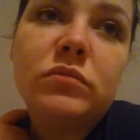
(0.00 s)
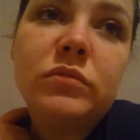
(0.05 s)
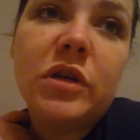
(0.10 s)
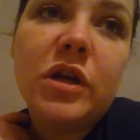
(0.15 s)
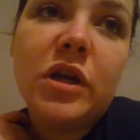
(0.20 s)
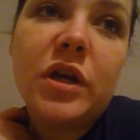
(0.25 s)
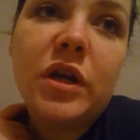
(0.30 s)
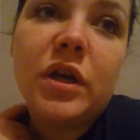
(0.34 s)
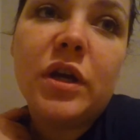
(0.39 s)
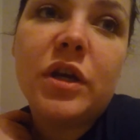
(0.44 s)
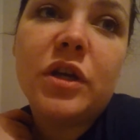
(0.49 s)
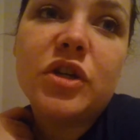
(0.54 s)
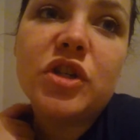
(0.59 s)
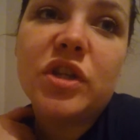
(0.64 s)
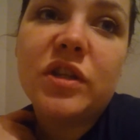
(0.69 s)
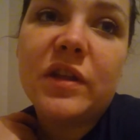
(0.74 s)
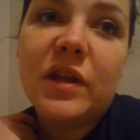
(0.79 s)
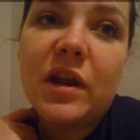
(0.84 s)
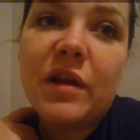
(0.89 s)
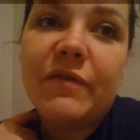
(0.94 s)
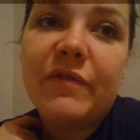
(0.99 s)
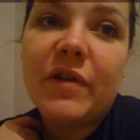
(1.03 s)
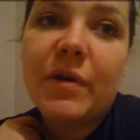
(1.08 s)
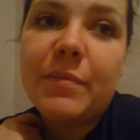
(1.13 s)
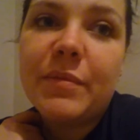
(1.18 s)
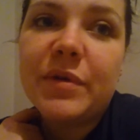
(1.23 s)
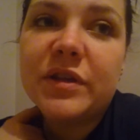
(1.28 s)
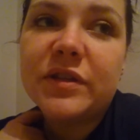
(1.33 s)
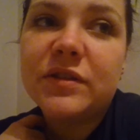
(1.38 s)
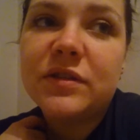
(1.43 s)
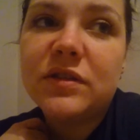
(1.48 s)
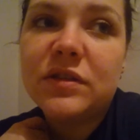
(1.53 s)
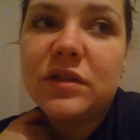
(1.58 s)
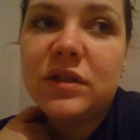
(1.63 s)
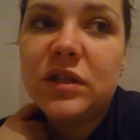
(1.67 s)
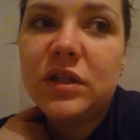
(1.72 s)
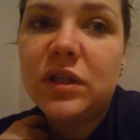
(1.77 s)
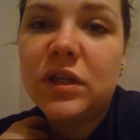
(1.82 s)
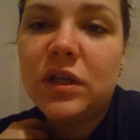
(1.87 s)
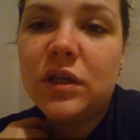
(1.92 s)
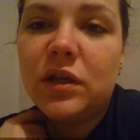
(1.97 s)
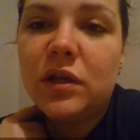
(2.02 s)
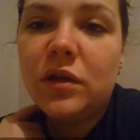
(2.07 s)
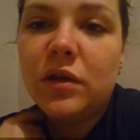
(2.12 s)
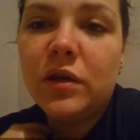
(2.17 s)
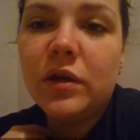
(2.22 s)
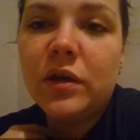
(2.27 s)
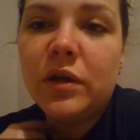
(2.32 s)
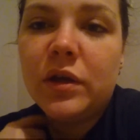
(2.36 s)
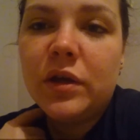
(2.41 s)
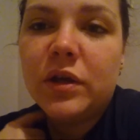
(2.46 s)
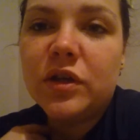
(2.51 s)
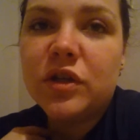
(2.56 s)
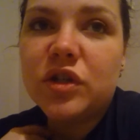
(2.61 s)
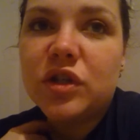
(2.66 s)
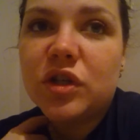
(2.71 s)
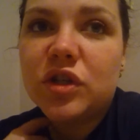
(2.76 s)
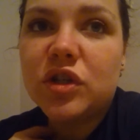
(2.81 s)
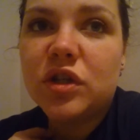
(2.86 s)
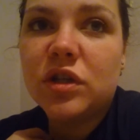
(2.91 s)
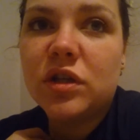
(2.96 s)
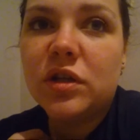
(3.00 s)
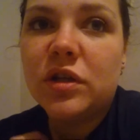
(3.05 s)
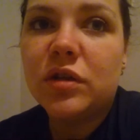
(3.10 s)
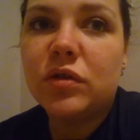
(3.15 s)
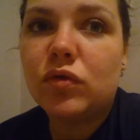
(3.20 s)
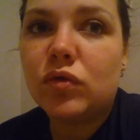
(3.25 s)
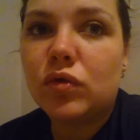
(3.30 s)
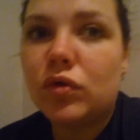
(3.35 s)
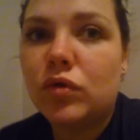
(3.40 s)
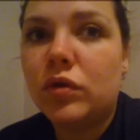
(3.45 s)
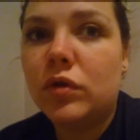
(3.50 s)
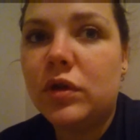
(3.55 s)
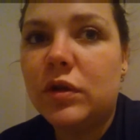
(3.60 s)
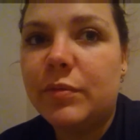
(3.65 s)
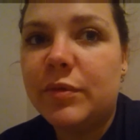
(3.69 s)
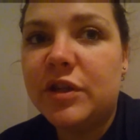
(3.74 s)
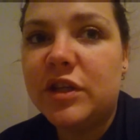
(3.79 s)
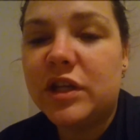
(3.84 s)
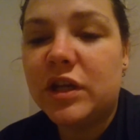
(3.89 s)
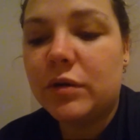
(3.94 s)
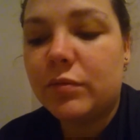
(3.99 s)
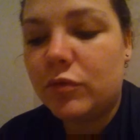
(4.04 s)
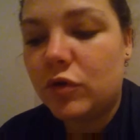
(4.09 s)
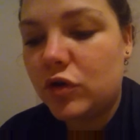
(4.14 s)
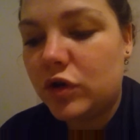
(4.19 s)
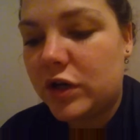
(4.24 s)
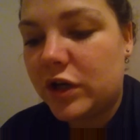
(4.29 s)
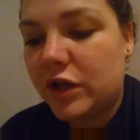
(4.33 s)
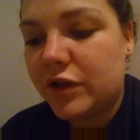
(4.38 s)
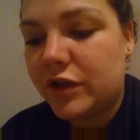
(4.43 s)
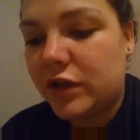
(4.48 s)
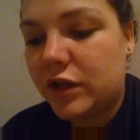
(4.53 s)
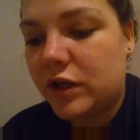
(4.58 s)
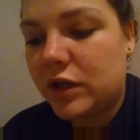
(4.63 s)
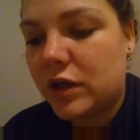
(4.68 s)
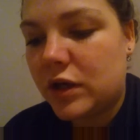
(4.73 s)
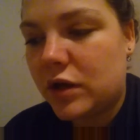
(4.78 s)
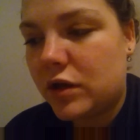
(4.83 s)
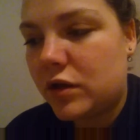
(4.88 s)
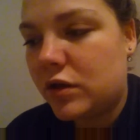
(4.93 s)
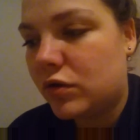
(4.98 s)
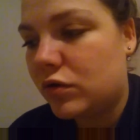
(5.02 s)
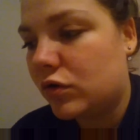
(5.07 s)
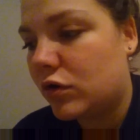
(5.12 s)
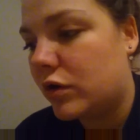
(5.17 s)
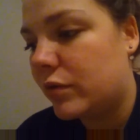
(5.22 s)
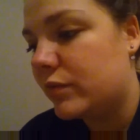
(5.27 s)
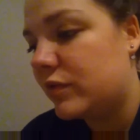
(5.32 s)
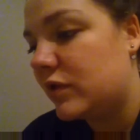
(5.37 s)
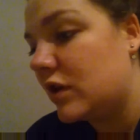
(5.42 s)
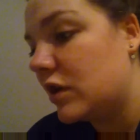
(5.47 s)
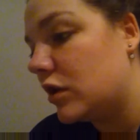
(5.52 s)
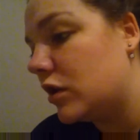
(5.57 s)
bah, j'ai été à la pharmacie chercher des trucs, des médicaments, de l'arnica, des trucs comme ça.